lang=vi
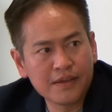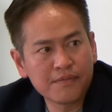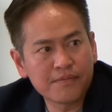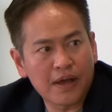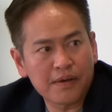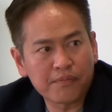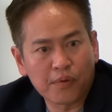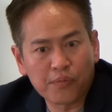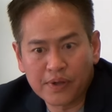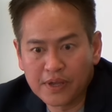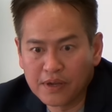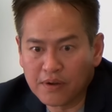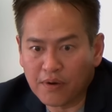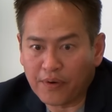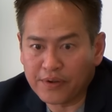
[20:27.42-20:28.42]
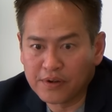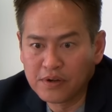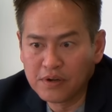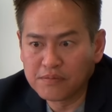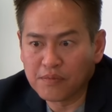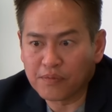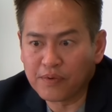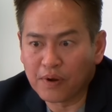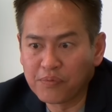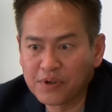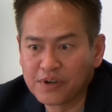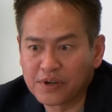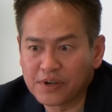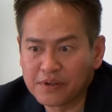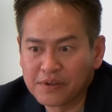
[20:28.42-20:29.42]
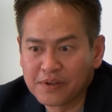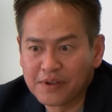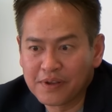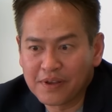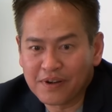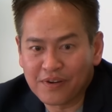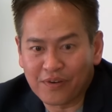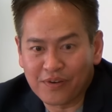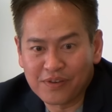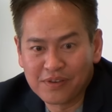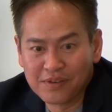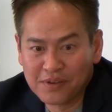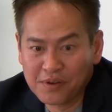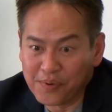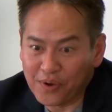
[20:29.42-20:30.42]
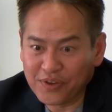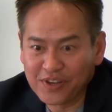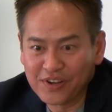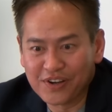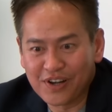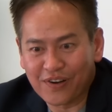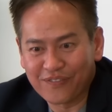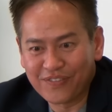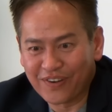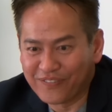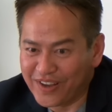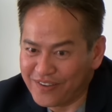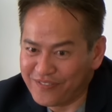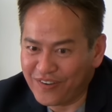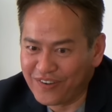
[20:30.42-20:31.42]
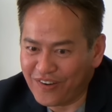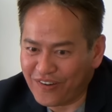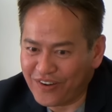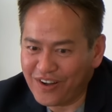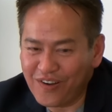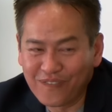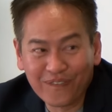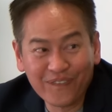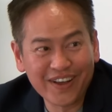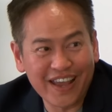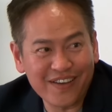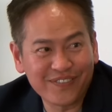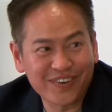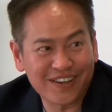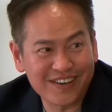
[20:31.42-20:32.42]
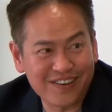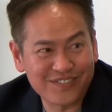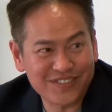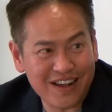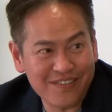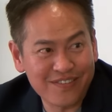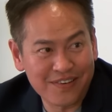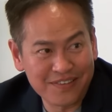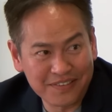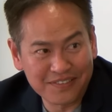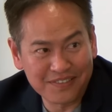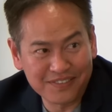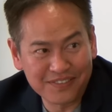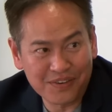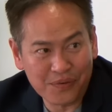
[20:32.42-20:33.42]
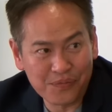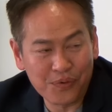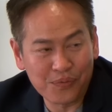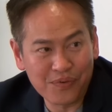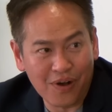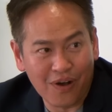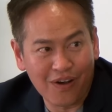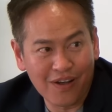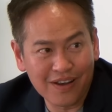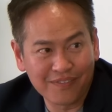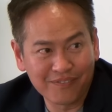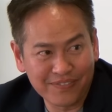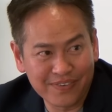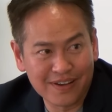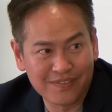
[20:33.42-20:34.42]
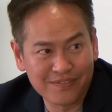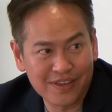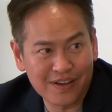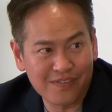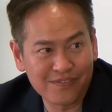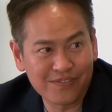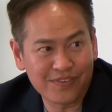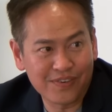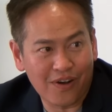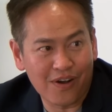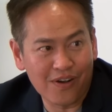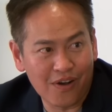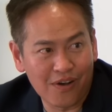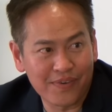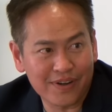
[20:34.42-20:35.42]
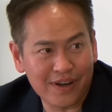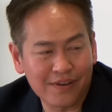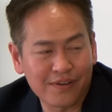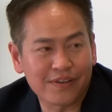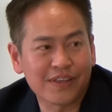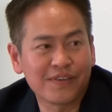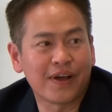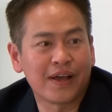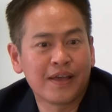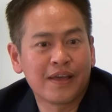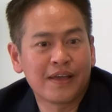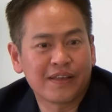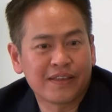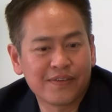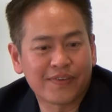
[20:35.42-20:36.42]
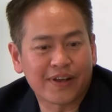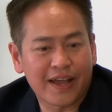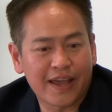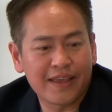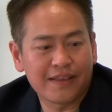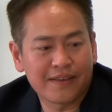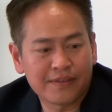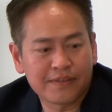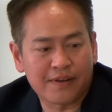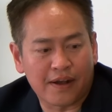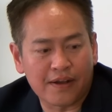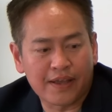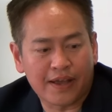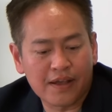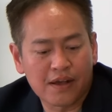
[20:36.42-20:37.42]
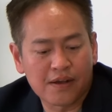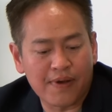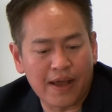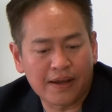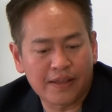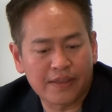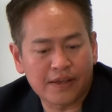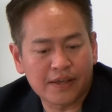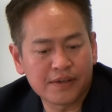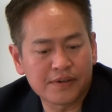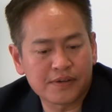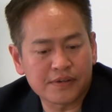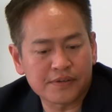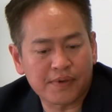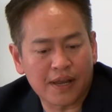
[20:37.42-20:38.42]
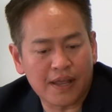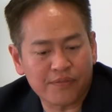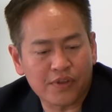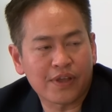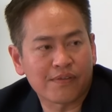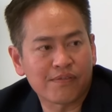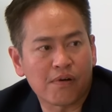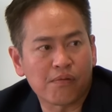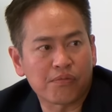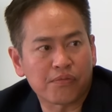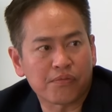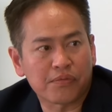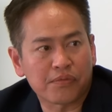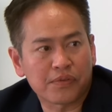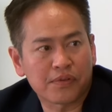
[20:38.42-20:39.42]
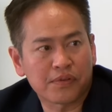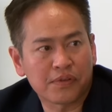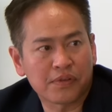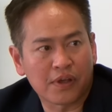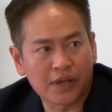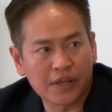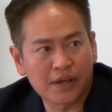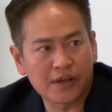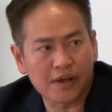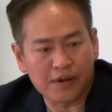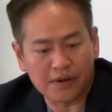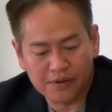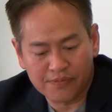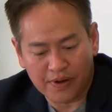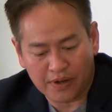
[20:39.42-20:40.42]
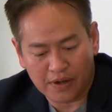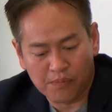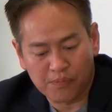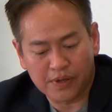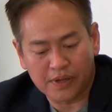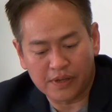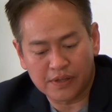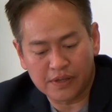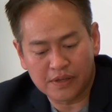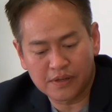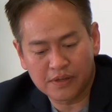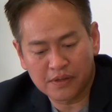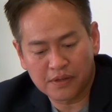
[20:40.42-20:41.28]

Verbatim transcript: nhưng mà một khi ngồi trước một đống người rồi nếu mà có những người đồng, đồng nghiệp họ ngồi đó không muốn nghe mình dịch làm sao nó nó nó cũng cũng khó lắm phải không chứ không khó khó mà đắt được nhưng mà nhưng mà cái trở về cái cơ bản là những cái người mà làm cho văn phòng những cái dân cử đó phần đông thì tiếng